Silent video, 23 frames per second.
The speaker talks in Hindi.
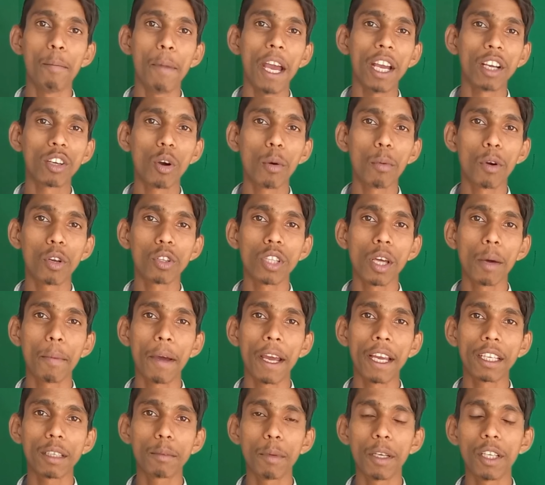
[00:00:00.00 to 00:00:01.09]
बैंक ऑफ बड़ौदा
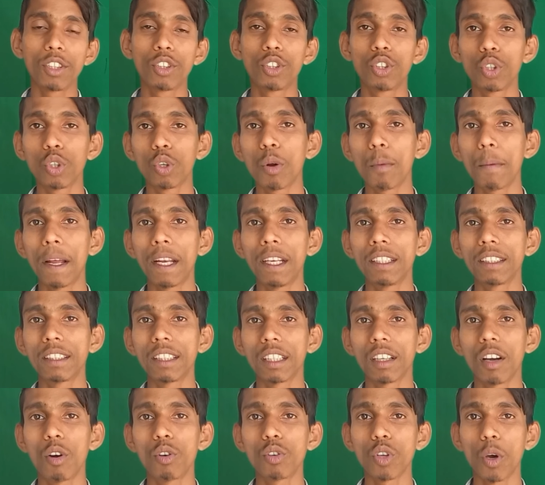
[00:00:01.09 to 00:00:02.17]
बैंक में जीरो बैलेंस
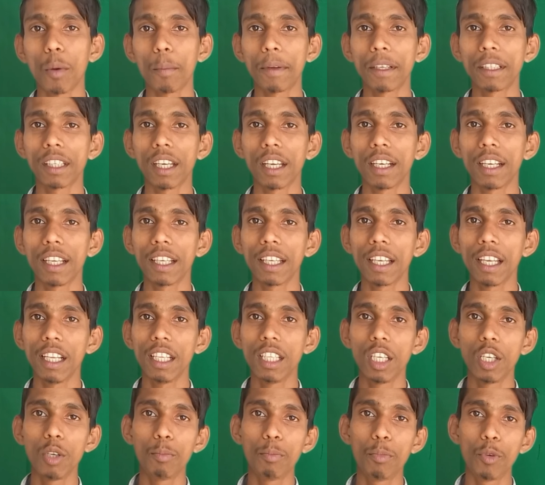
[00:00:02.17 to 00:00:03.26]
अकाउंट ओपन करने के
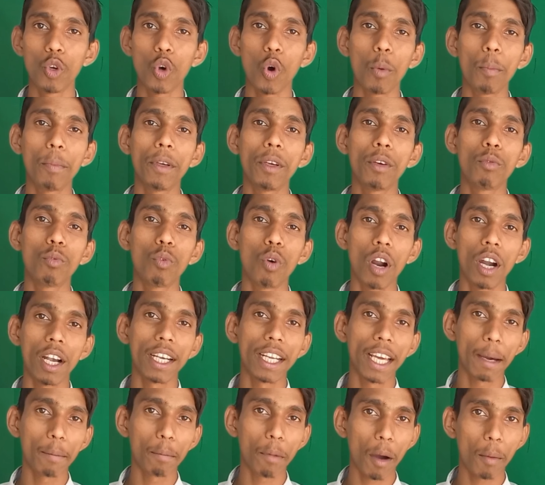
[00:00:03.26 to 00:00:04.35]
लिए बी ओ बी
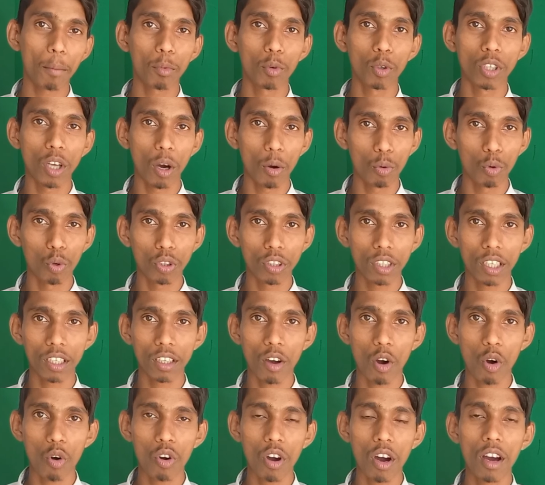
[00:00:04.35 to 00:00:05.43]
वर्ल्ड ऐप आपको डाउनलोड
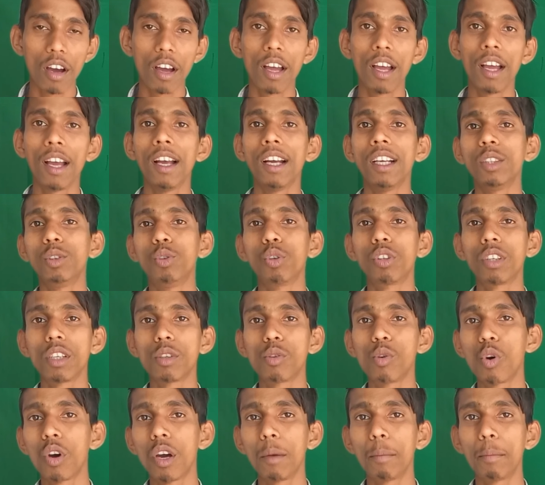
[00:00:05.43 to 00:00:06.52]
करना होगा जो कि
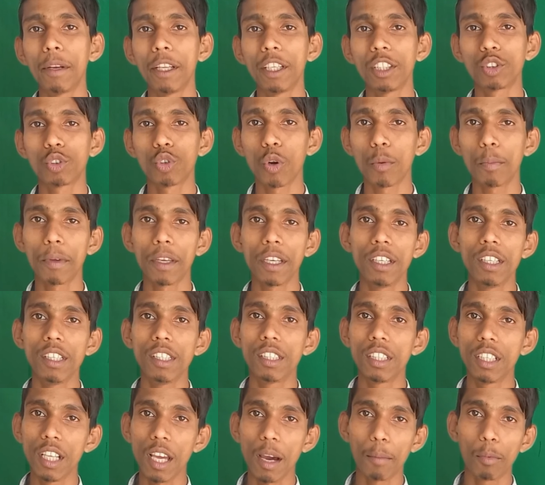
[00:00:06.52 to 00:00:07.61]
गूगल प्ले स्टोर पर
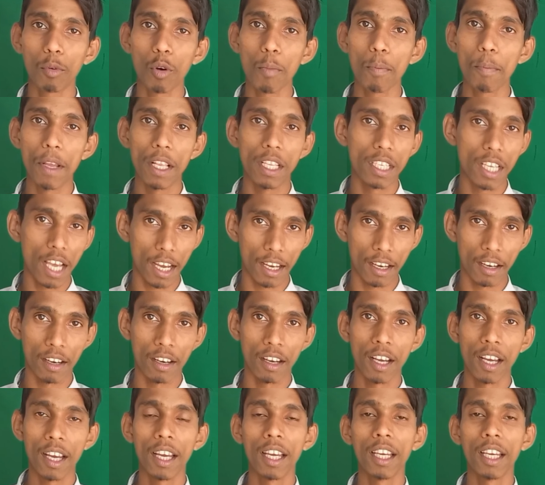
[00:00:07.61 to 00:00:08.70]
ईजिली आपको मिल जाएगा
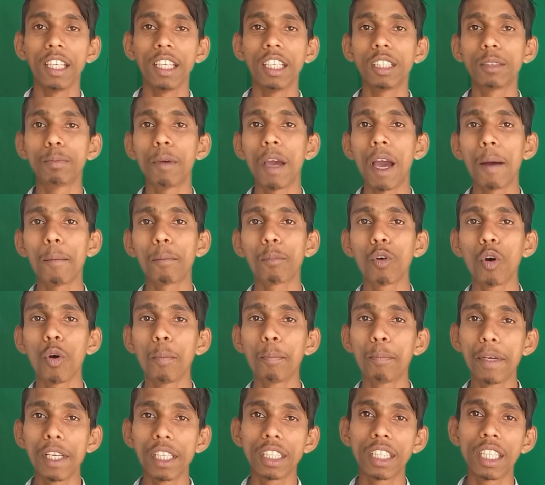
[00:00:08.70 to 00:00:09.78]
इसमें आपको
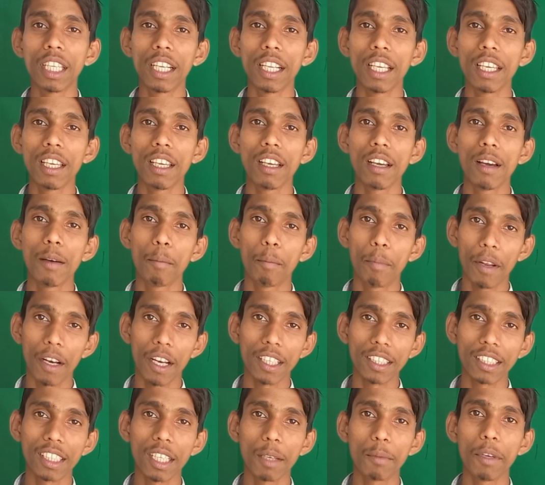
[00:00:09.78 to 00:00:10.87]
बी थ्री
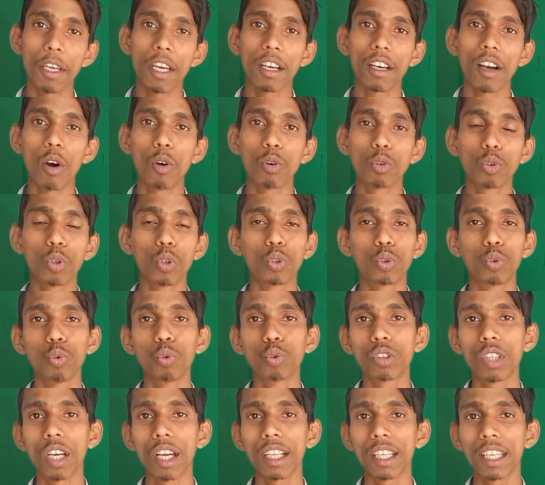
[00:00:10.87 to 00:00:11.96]
प्लस से भी अकाउंट को
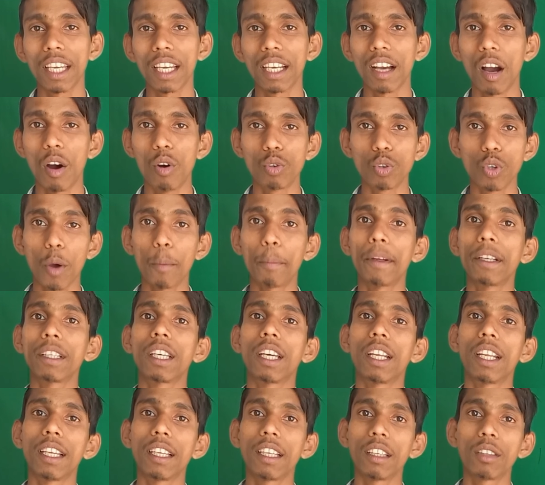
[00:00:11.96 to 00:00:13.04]
चूज करके अकाउंट ओपन
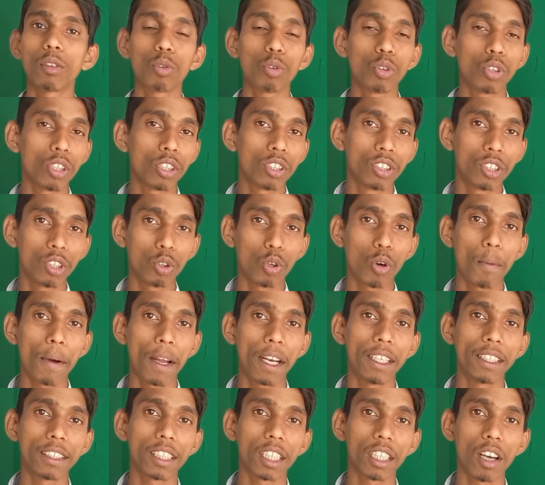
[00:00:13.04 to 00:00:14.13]
करेंगे तो ये जीरो
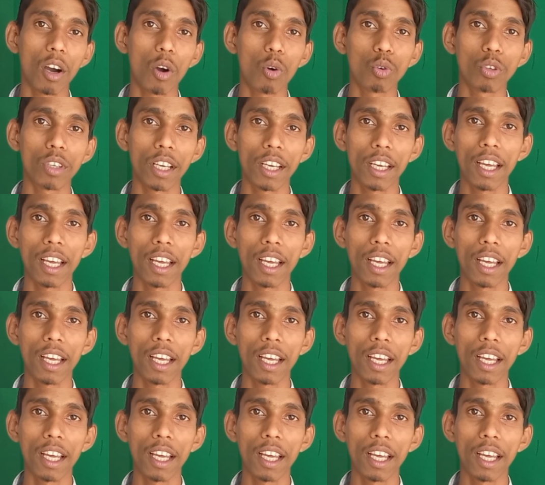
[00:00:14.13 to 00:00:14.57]
बैलेंस अकाउंट